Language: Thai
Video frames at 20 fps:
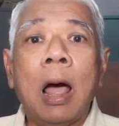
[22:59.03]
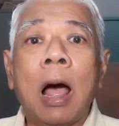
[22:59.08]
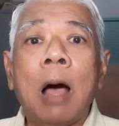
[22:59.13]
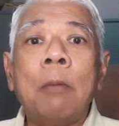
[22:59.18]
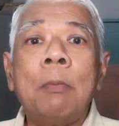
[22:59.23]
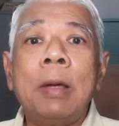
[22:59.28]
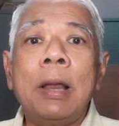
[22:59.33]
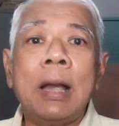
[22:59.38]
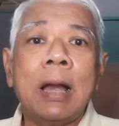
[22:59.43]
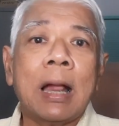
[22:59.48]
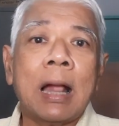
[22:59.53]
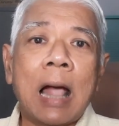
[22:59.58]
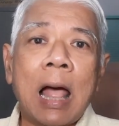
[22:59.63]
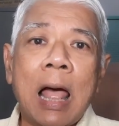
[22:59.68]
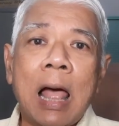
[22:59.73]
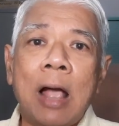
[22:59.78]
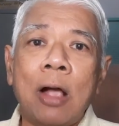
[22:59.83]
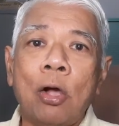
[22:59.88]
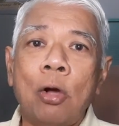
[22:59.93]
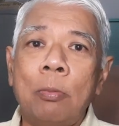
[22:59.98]
อเมริ
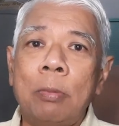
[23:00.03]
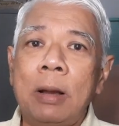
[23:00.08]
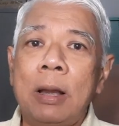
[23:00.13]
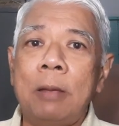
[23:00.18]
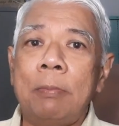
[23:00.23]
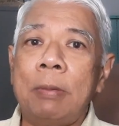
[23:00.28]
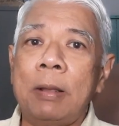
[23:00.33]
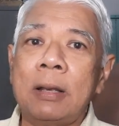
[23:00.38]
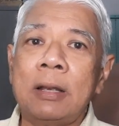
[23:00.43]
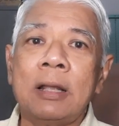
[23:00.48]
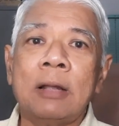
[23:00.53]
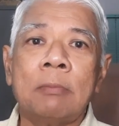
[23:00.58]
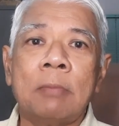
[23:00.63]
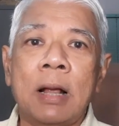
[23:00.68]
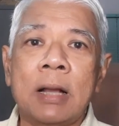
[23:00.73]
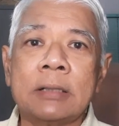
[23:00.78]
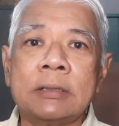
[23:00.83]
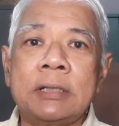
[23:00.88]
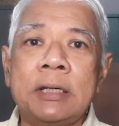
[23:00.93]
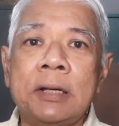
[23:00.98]
กาก็ไม่ได้เป็นส
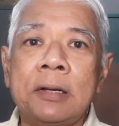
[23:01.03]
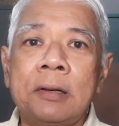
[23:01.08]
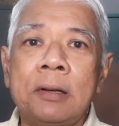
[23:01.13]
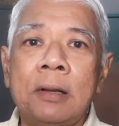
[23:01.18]
มาชิก